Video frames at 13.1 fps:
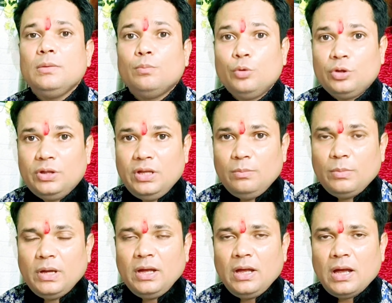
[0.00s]
बुद्धि
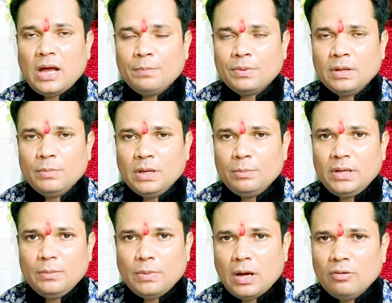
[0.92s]
में आपके मन
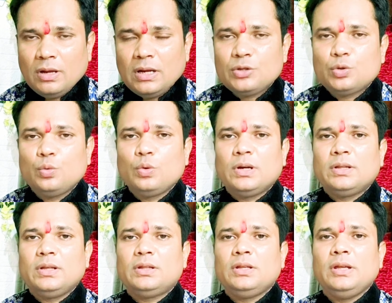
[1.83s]
में भाव लाना शुरू कर
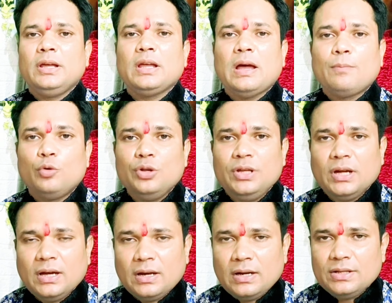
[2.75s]
देती है कि आपको ये
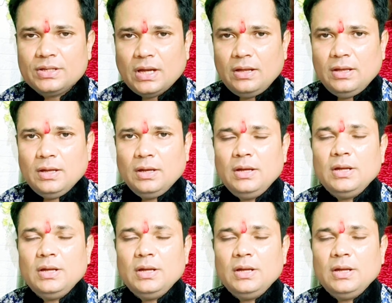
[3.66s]
करना चाहिए